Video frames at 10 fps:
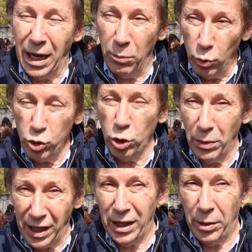a, mucho
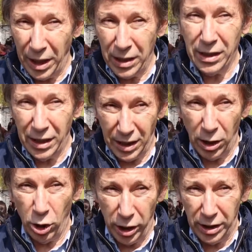más de 20 de
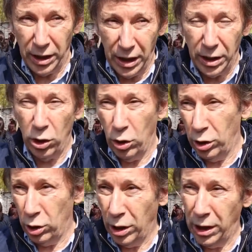los de este año
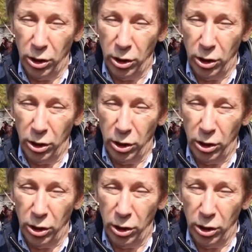en toda la